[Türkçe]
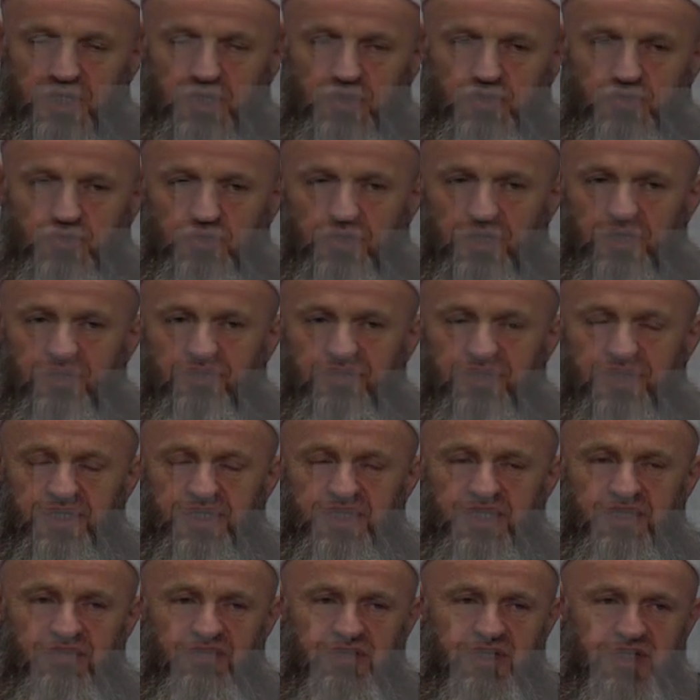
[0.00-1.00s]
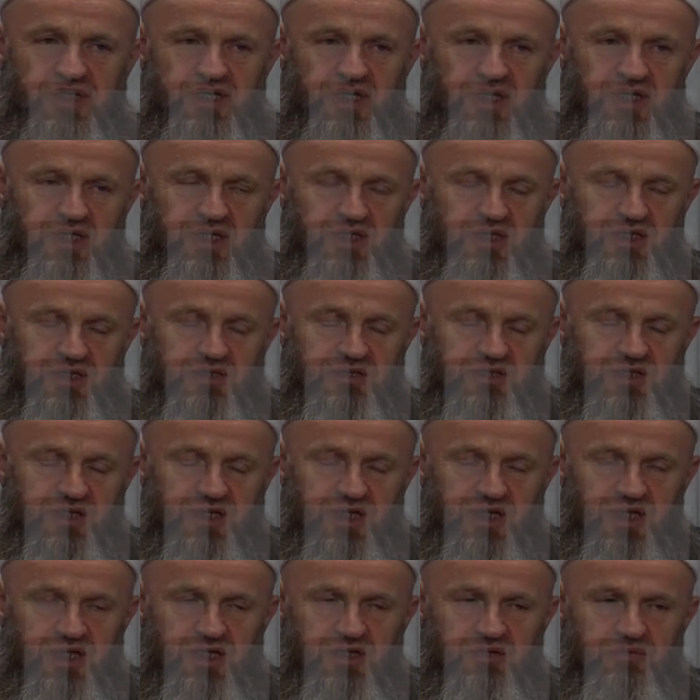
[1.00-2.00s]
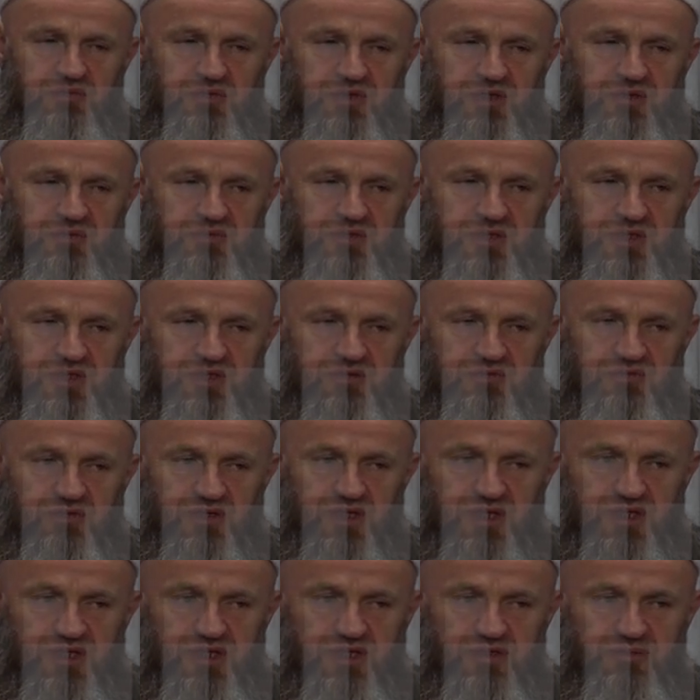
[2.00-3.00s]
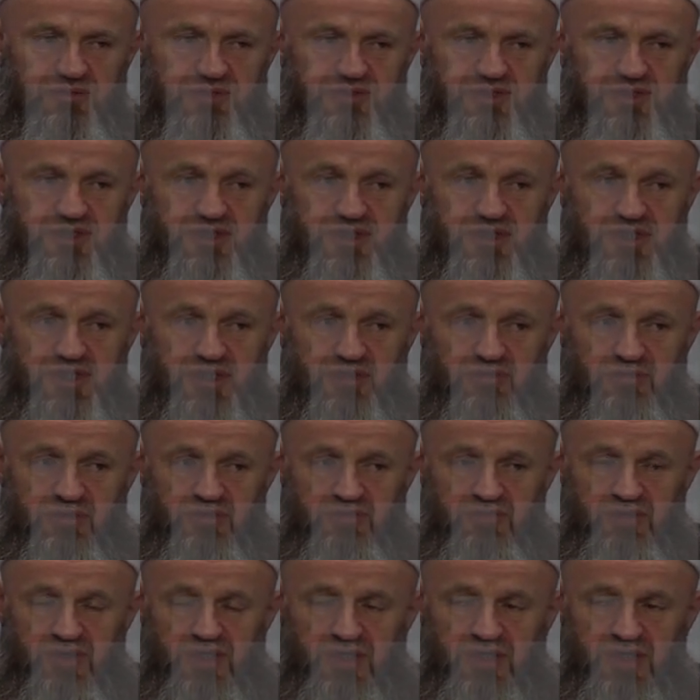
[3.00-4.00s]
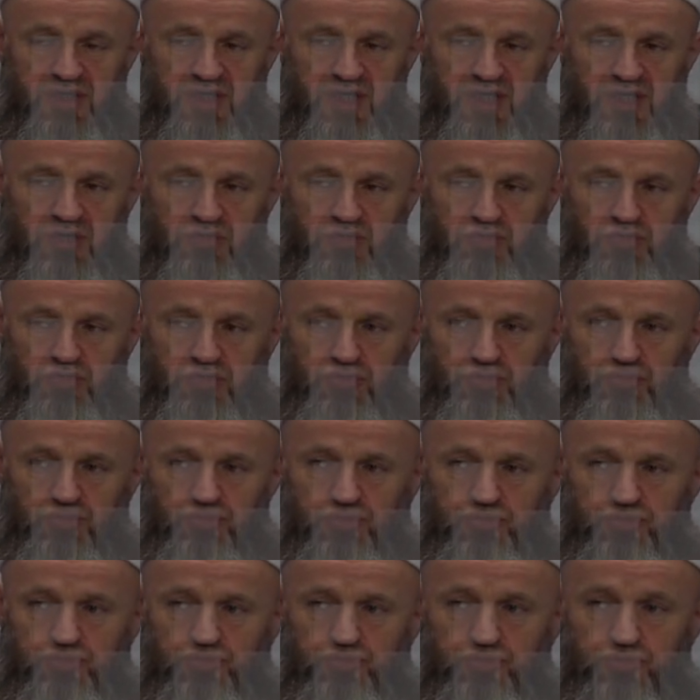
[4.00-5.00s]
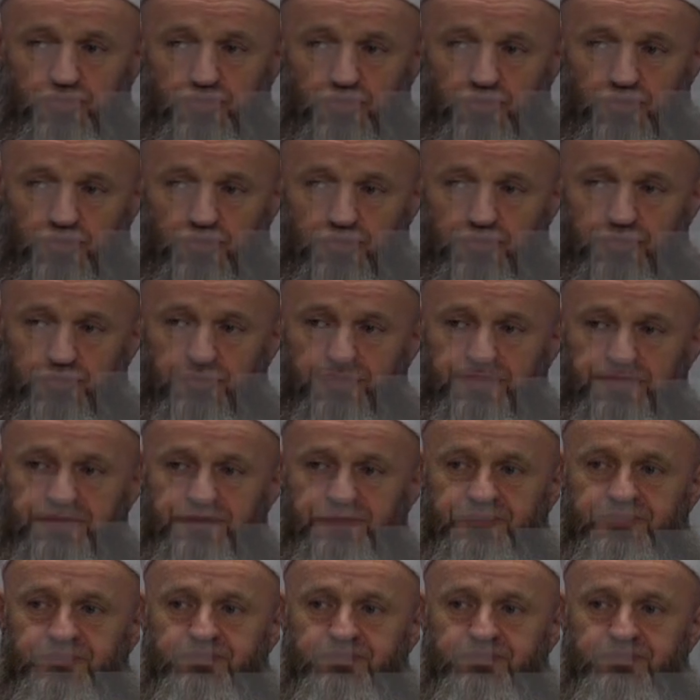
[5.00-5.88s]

Şu evrende ve kainatta her birimizin varlığımızın sebebi Allah'a kulluktur. Doğru mu?